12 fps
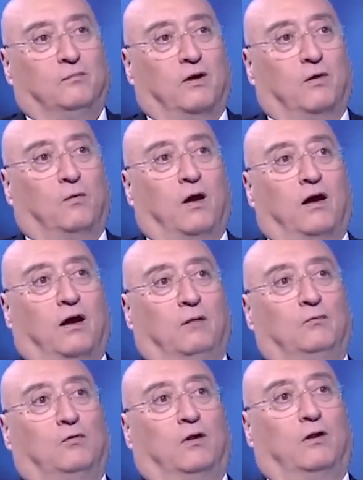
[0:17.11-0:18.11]

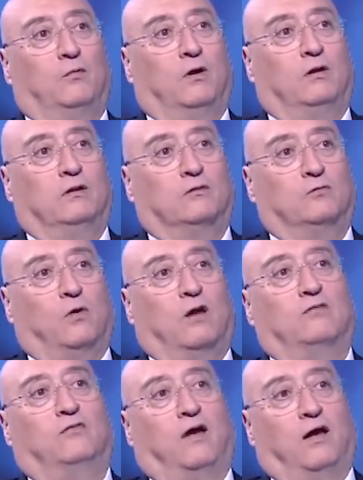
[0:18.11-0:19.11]
عملوا العنوان
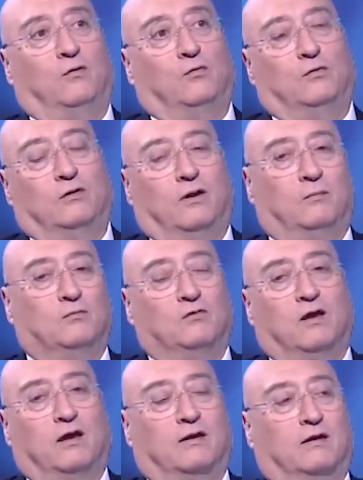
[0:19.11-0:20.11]
توقف عقله لا
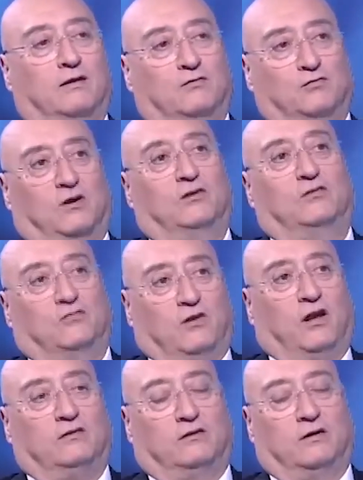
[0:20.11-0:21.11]
مش هيك انا شرحت
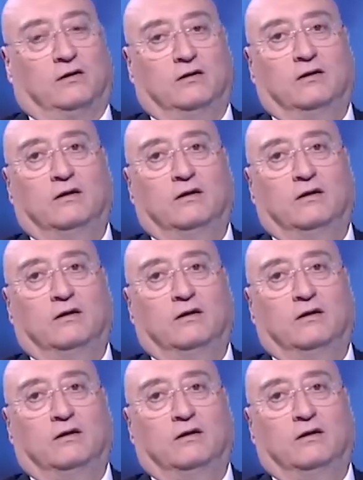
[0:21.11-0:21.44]
شرحتها